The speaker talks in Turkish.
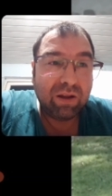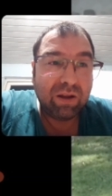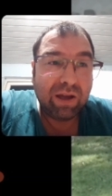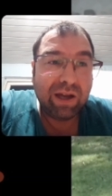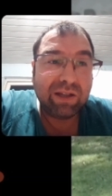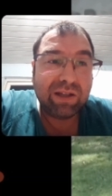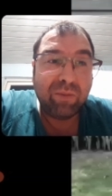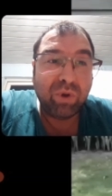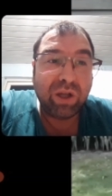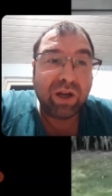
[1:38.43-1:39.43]
Yani tam
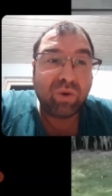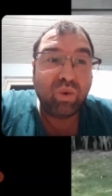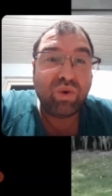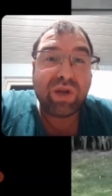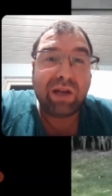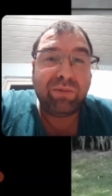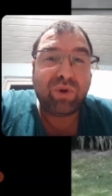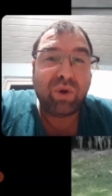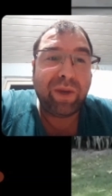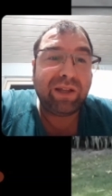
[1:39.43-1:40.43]
olarak uysal bir
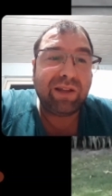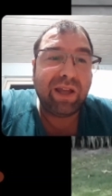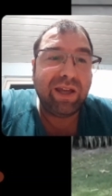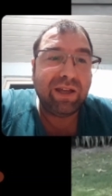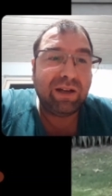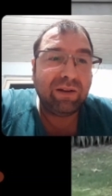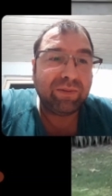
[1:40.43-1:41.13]
köpek değil.